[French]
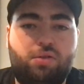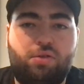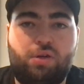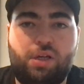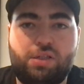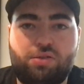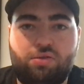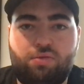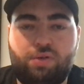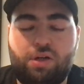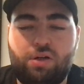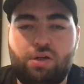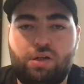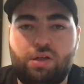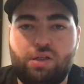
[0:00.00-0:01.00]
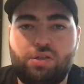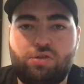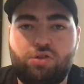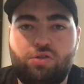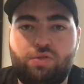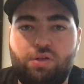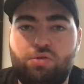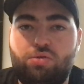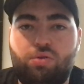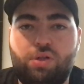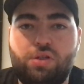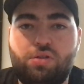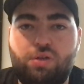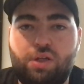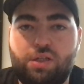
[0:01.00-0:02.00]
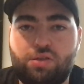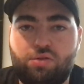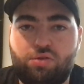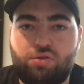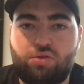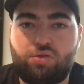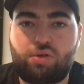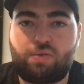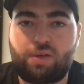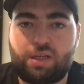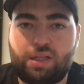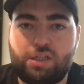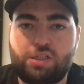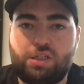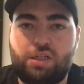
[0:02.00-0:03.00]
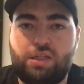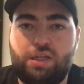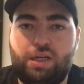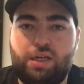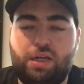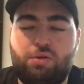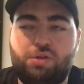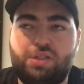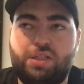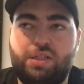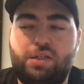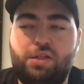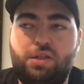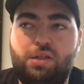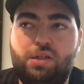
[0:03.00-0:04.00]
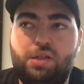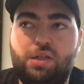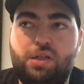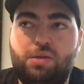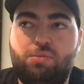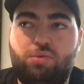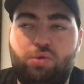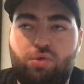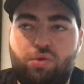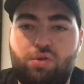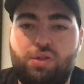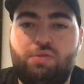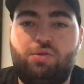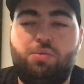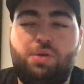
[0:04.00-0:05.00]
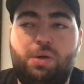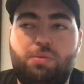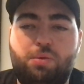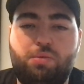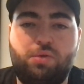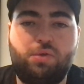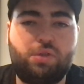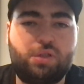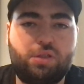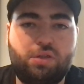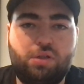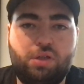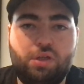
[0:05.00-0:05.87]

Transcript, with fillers: Donc, est-ce qu'on va, est-ce que je vais retourner sur les réseaux sociaux avec la chaîne YK Wrestling pour euh, développer un peu plus.